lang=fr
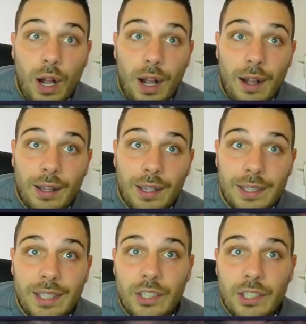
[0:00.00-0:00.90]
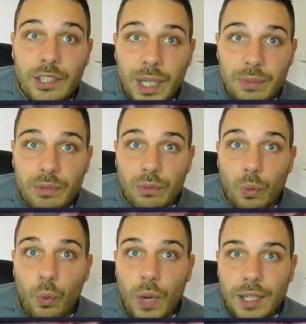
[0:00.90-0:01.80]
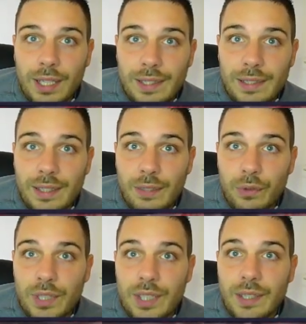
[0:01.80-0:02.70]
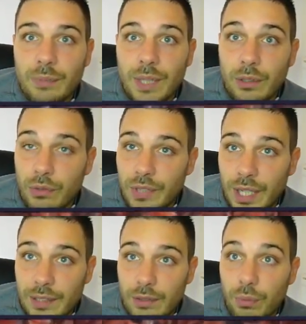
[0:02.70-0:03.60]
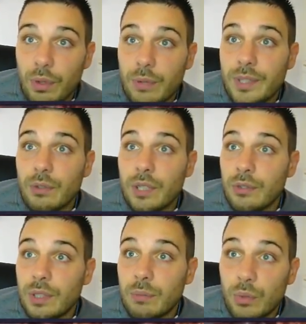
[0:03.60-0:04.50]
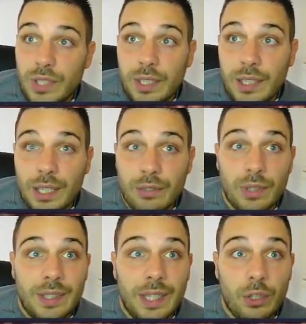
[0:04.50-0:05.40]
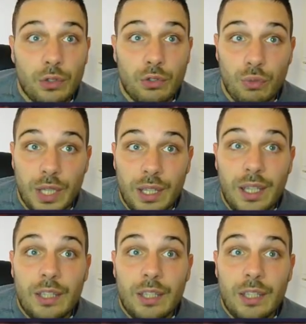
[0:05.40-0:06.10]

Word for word: War est dirigé par la maison Wercrest et fournit des armes à Kultiras. Le problème c'est que la zone est maudite, la zone est d'ailleurs